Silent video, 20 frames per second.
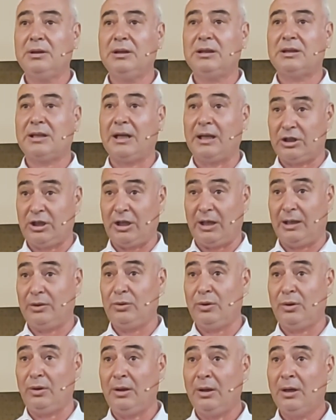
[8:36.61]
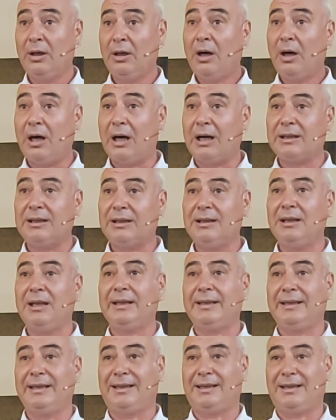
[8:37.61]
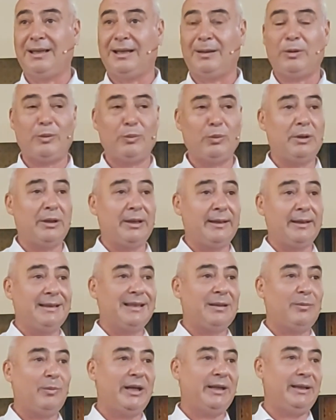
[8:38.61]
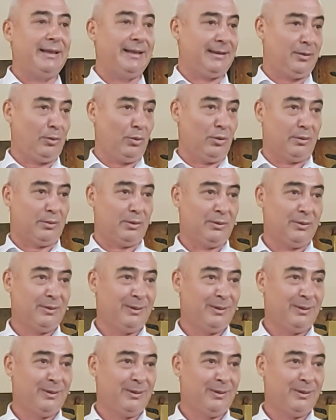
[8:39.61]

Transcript: İsa çağırıyor, ardından gitti. Ama bunların gitmeye niyeti yok.